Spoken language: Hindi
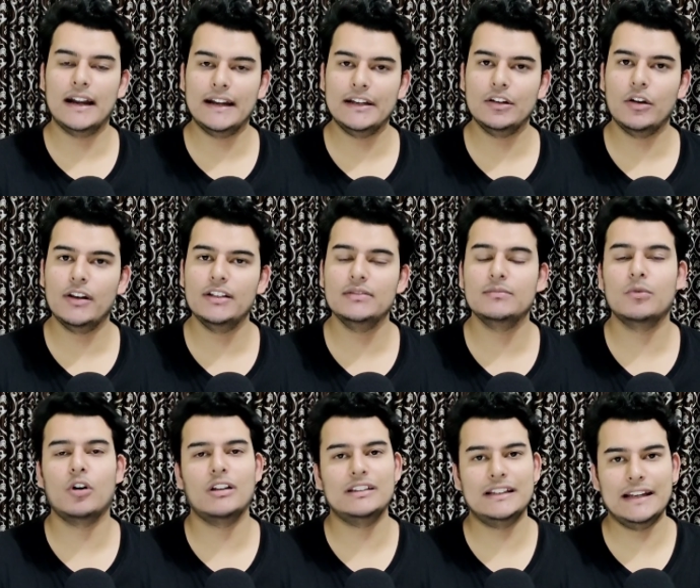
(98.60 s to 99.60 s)
रेटिनॉल
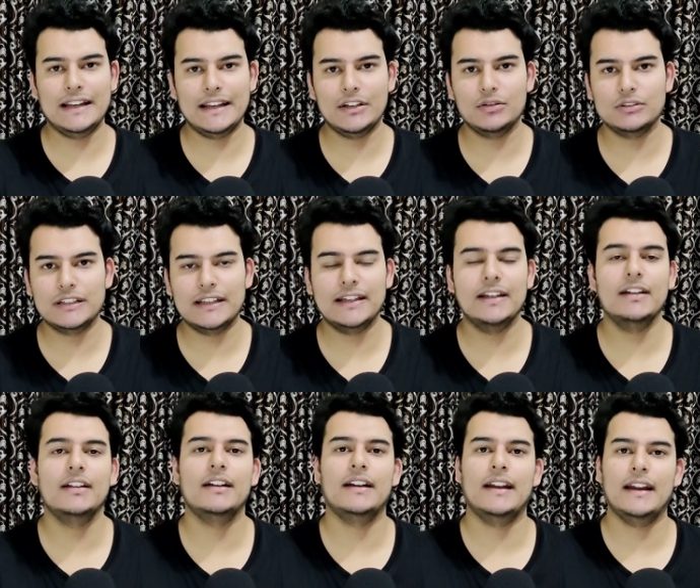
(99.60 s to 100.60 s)
बहुत तरह के होते हैं
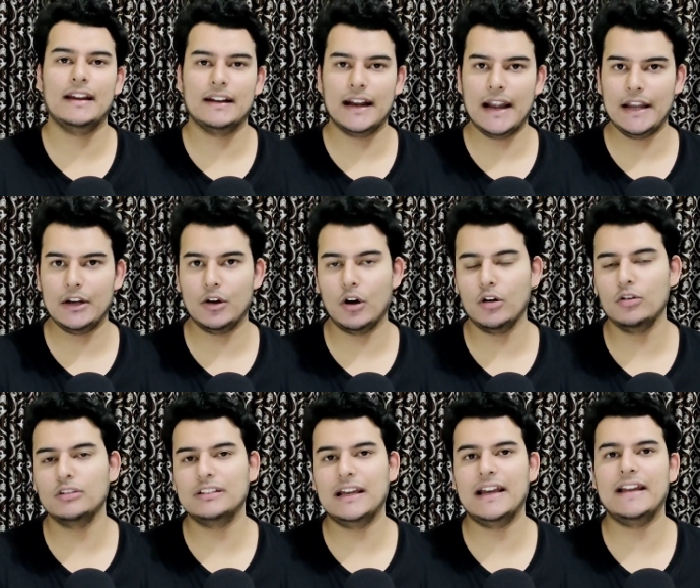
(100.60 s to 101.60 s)
एक रेटिनॉल
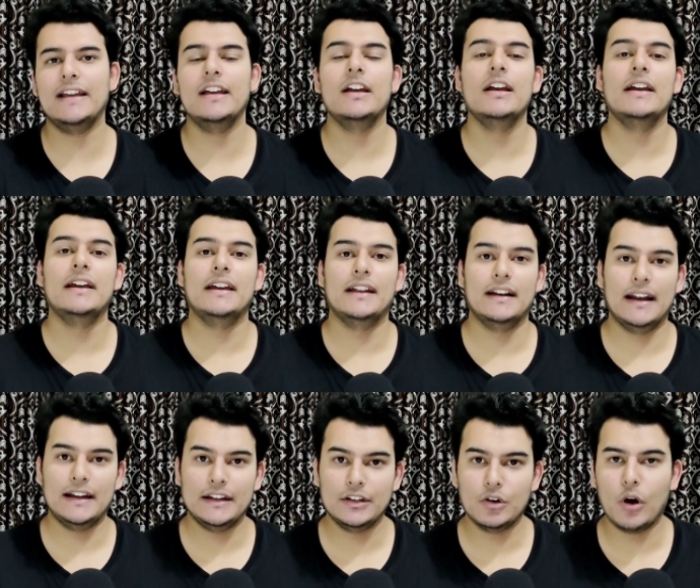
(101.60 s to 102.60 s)
होता है
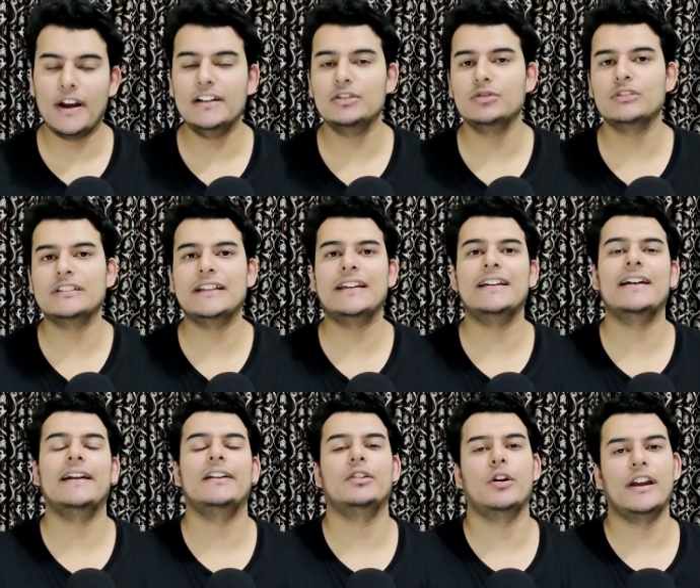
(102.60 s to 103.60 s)
रेटिनॉइड्स होते हैं
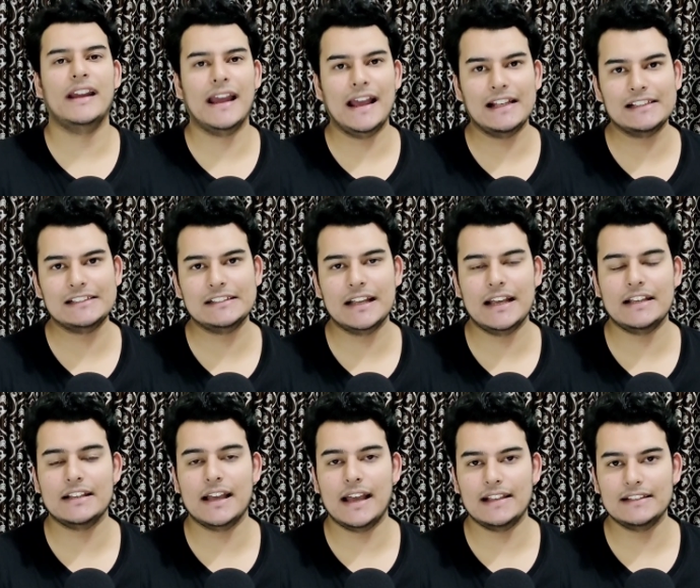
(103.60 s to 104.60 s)
रेटिनॉइक
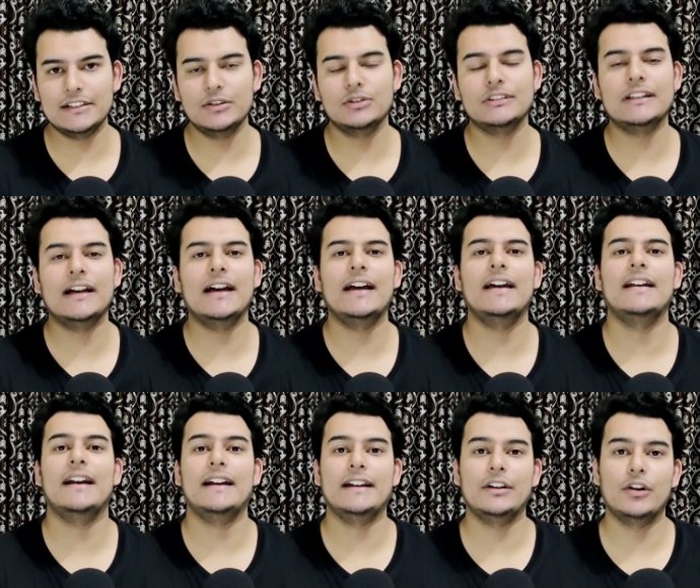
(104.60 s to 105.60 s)
एसिड होता है
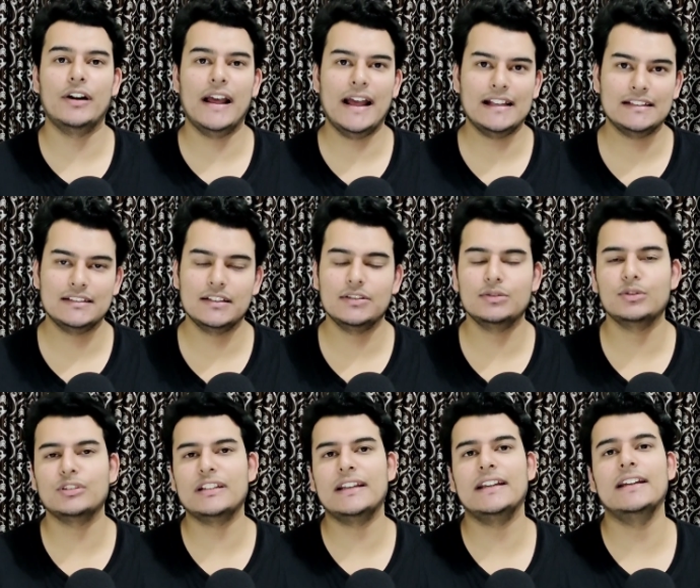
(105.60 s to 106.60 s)
रेटिनॉइड एस्टर्स
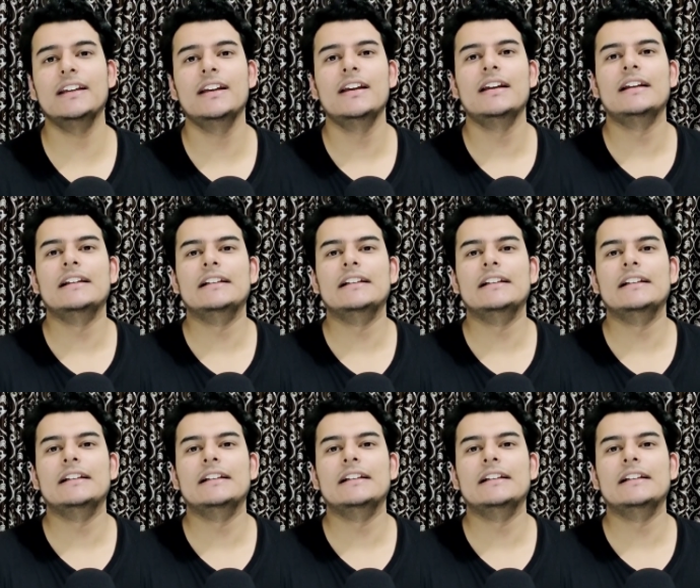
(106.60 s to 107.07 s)
होते हैं